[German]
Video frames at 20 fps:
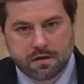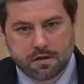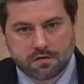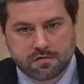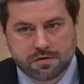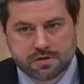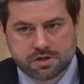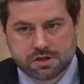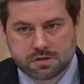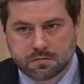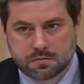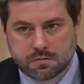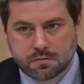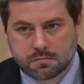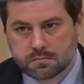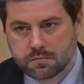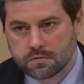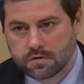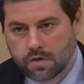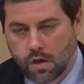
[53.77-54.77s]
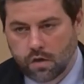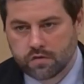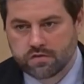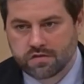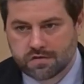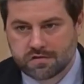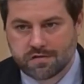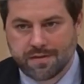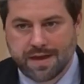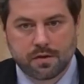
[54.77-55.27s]
zwischen
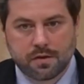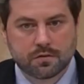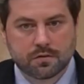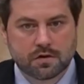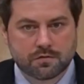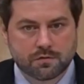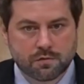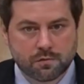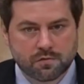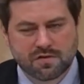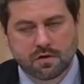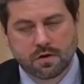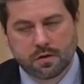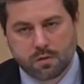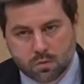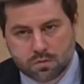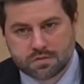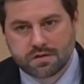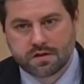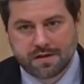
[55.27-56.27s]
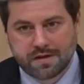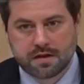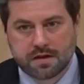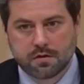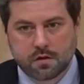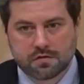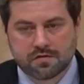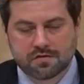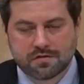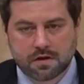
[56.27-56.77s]
1250 oder unter
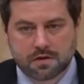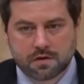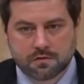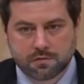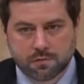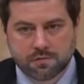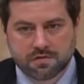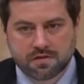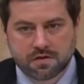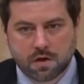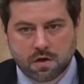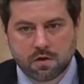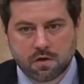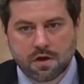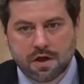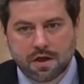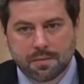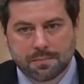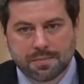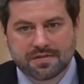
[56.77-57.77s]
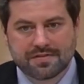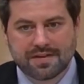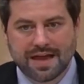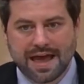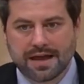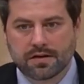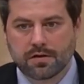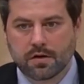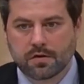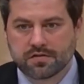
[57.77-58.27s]
2250 Euro bis
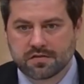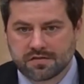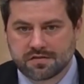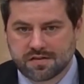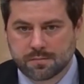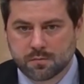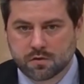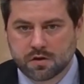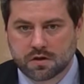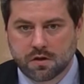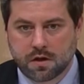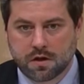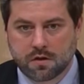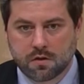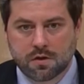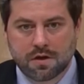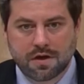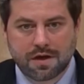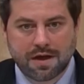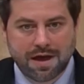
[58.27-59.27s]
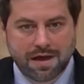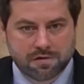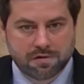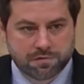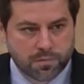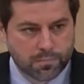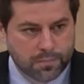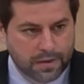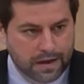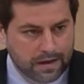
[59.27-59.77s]
3700 Euro als
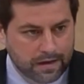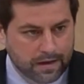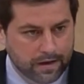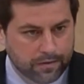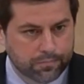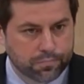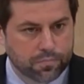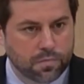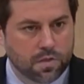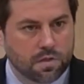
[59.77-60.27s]
Familie.